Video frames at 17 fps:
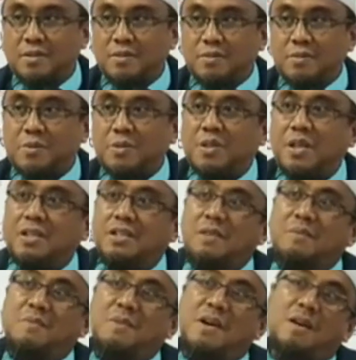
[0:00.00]
Ustadz
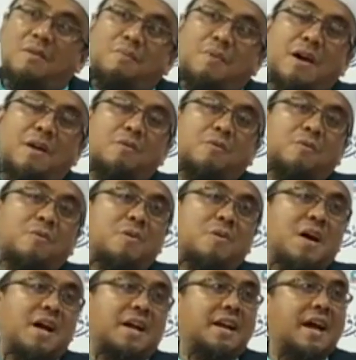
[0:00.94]
Jamal Paru kok nggak